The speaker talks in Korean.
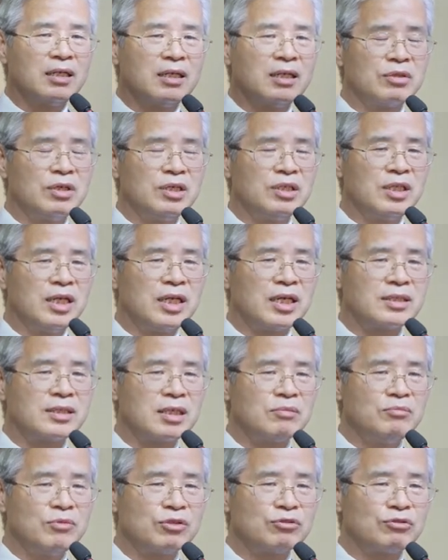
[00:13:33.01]
너희들에게
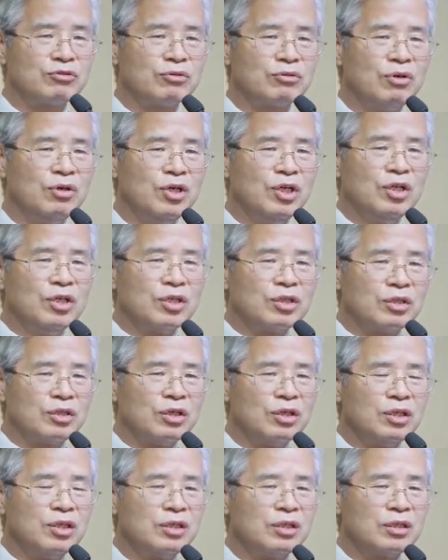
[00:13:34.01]
생명을 주고
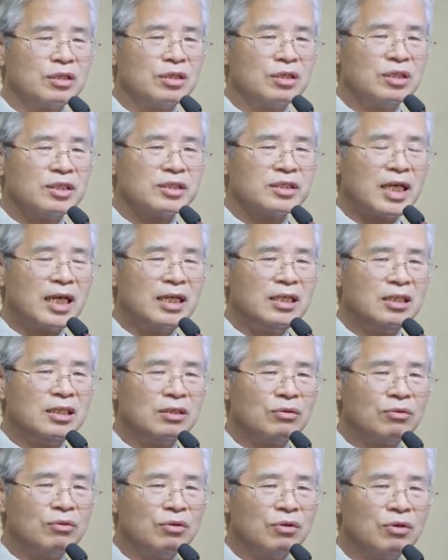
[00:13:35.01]
너희들을
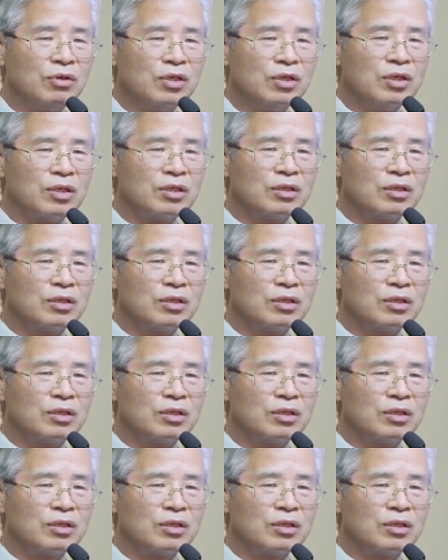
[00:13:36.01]
살리고